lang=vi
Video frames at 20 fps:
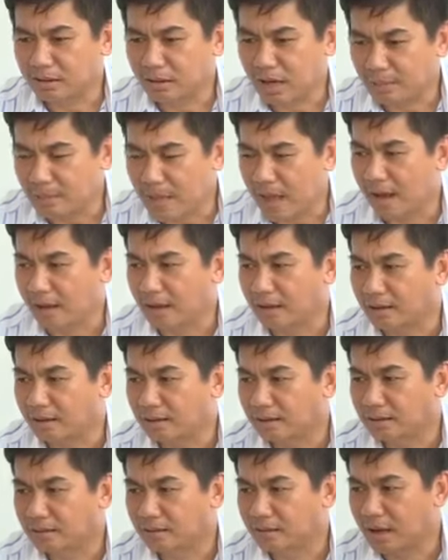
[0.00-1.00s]
lép vàng
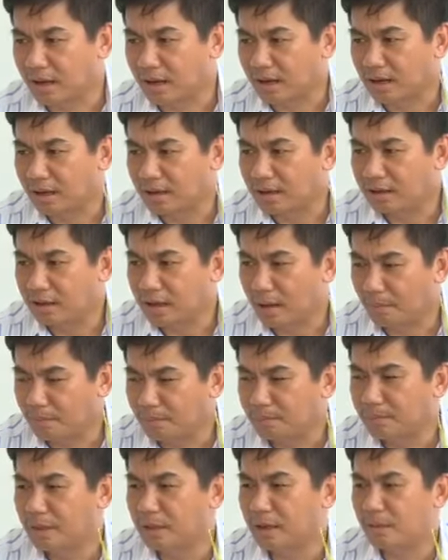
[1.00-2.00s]
và cái
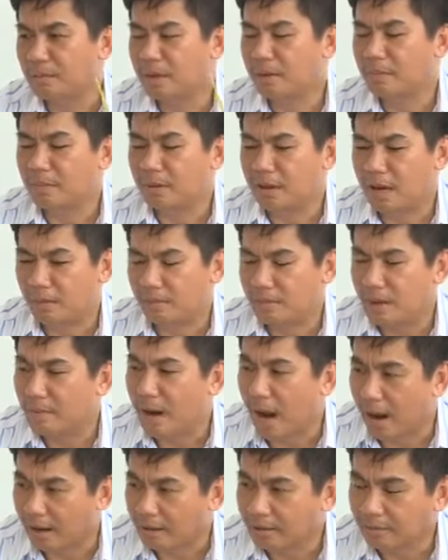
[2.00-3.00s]
nấm lem, lem lép
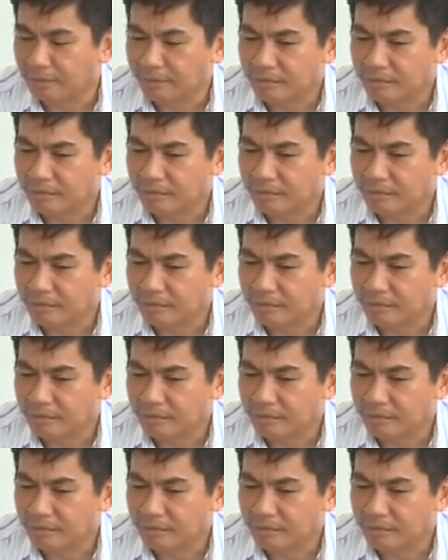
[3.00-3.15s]
hạt